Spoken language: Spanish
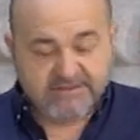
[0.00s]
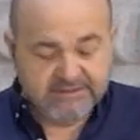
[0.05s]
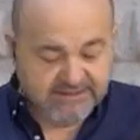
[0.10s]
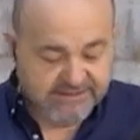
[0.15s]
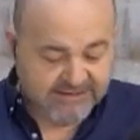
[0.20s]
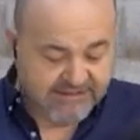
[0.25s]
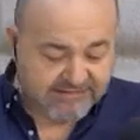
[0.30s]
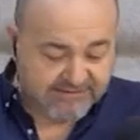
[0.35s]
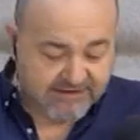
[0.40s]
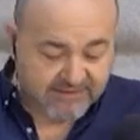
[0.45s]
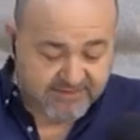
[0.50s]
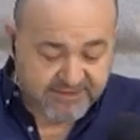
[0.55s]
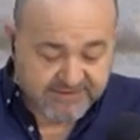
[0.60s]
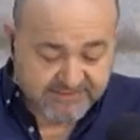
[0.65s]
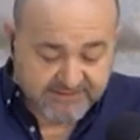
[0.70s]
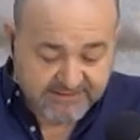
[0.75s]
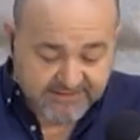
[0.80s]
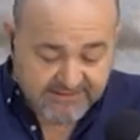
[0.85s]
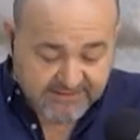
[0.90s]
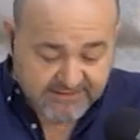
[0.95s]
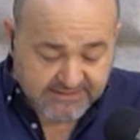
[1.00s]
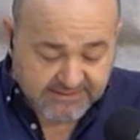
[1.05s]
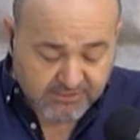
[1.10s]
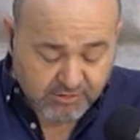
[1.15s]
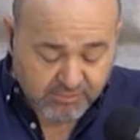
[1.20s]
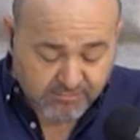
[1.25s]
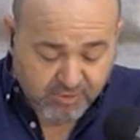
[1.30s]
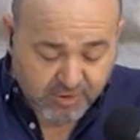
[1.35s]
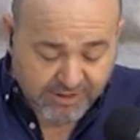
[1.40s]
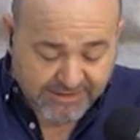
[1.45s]
Queda abierta la
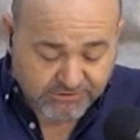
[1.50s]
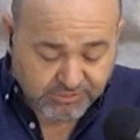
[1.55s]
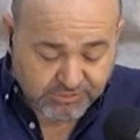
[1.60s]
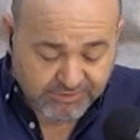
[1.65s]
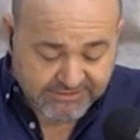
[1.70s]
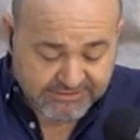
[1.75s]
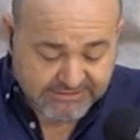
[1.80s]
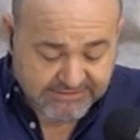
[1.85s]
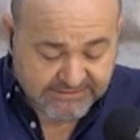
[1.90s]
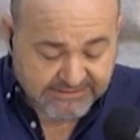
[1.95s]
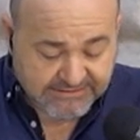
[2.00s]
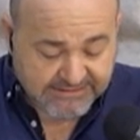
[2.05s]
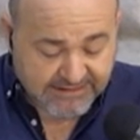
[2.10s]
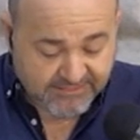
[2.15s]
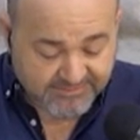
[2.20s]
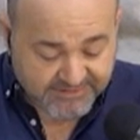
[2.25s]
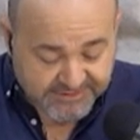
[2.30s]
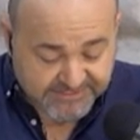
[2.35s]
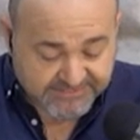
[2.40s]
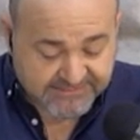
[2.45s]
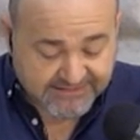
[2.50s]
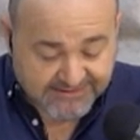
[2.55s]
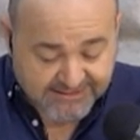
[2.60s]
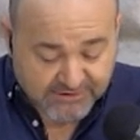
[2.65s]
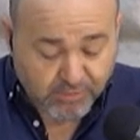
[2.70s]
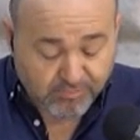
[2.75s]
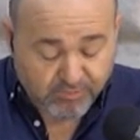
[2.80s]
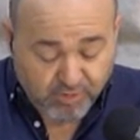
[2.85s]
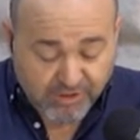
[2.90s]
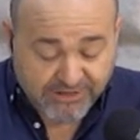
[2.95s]
convocatoria, abierta
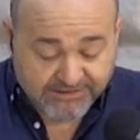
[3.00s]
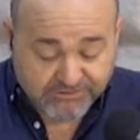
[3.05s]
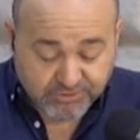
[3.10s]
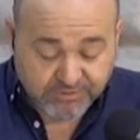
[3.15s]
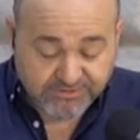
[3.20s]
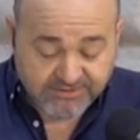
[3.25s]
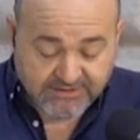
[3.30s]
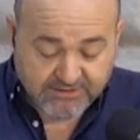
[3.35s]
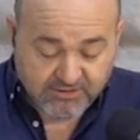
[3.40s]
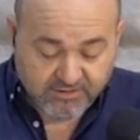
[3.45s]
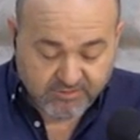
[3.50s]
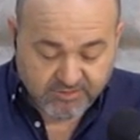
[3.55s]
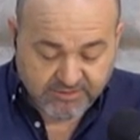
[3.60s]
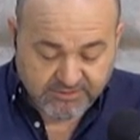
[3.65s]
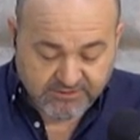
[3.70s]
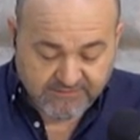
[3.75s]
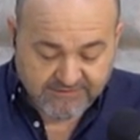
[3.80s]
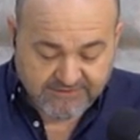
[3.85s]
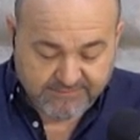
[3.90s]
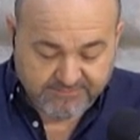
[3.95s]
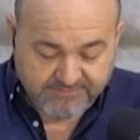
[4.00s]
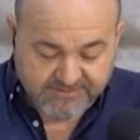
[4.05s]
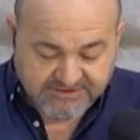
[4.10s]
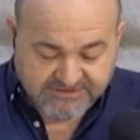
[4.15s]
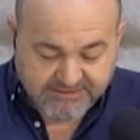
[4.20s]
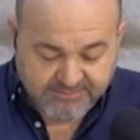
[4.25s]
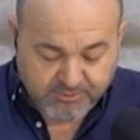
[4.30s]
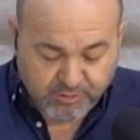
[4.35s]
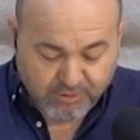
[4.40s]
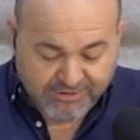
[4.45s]
la convocatoria, como digo, de la
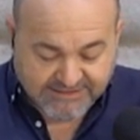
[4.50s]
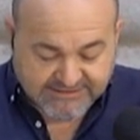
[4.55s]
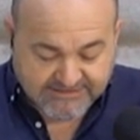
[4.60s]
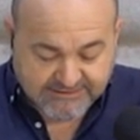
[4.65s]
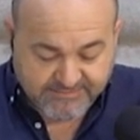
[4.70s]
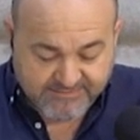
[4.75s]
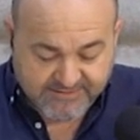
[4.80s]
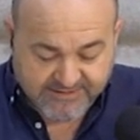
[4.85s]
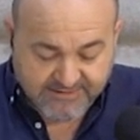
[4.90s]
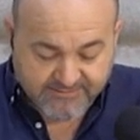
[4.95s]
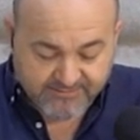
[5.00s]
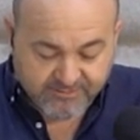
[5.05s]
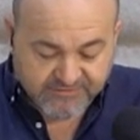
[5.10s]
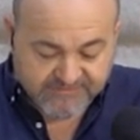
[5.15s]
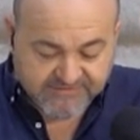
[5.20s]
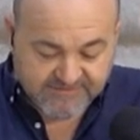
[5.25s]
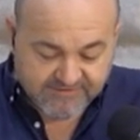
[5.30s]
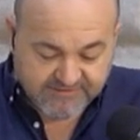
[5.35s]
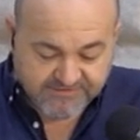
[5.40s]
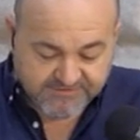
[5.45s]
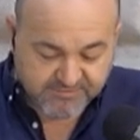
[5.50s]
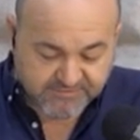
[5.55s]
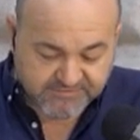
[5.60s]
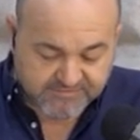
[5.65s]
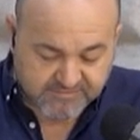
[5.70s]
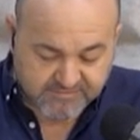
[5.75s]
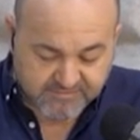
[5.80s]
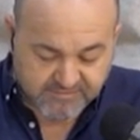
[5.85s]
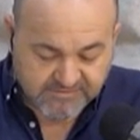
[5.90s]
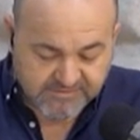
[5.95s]
empresa Procasa para la puesta a
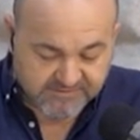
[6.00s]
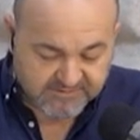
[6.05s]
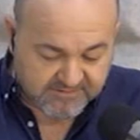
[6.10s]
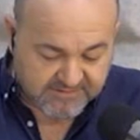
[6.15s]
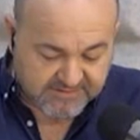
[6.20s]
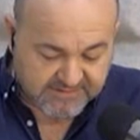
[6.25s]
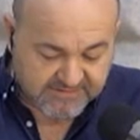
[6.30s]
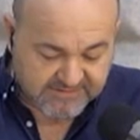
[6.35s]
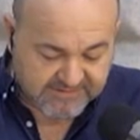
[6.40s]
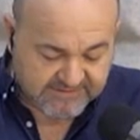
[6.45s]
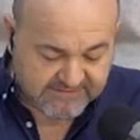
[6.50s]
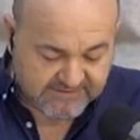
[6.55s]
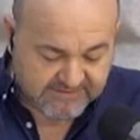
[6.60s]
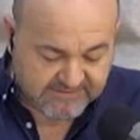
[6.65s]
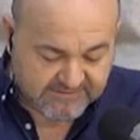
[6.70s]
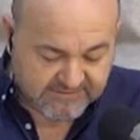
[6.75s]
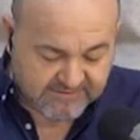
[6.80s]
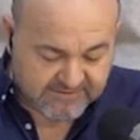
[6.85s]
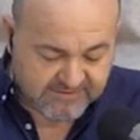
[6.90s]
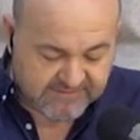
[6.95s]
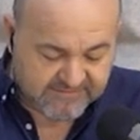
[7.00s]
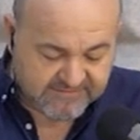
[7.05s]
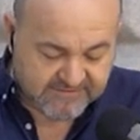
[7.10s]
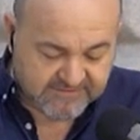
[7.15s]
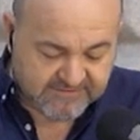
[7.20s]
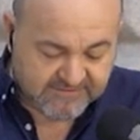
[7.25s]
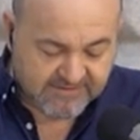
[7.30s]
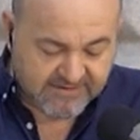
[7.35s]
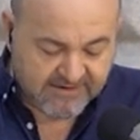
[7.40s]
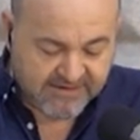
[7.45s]
disposición de viviendas e entidades
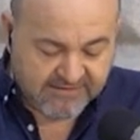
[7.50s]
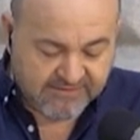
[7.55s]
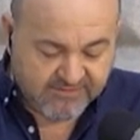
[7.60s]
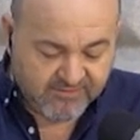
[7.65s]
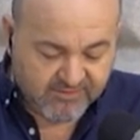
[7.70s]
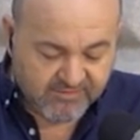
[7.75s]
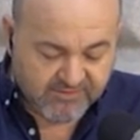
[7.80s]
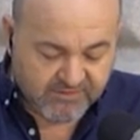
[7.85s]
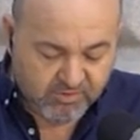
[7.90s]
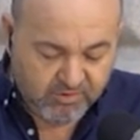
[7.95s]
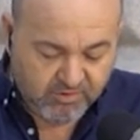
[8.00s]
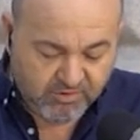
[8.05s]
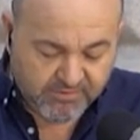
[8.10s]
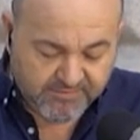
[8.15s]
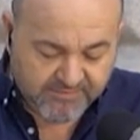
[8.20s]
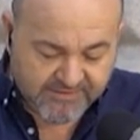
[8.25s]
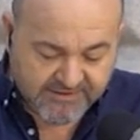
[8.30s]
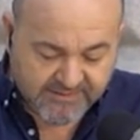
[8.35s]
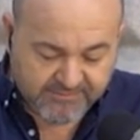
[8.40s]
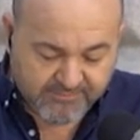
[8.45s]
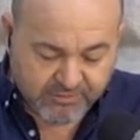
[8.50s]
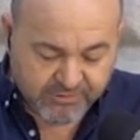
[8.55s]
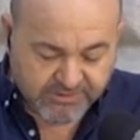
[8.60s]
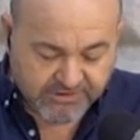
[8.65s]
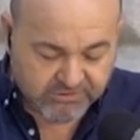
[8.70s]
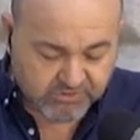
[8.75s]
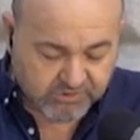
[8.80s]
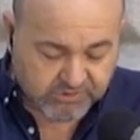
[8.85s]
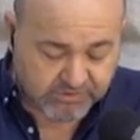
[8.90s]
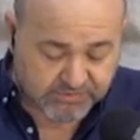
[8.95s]
sin ánimo de lucro para
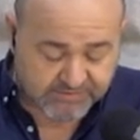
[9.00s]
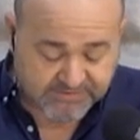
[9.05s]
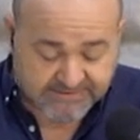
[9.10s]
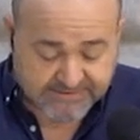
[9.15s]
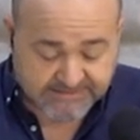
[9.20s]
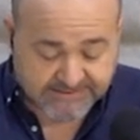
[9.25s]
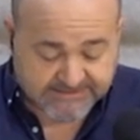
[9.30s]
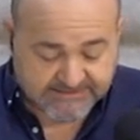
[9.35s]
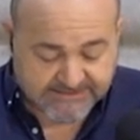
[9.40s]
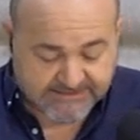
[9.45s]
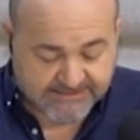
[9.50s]
proyectos sociales.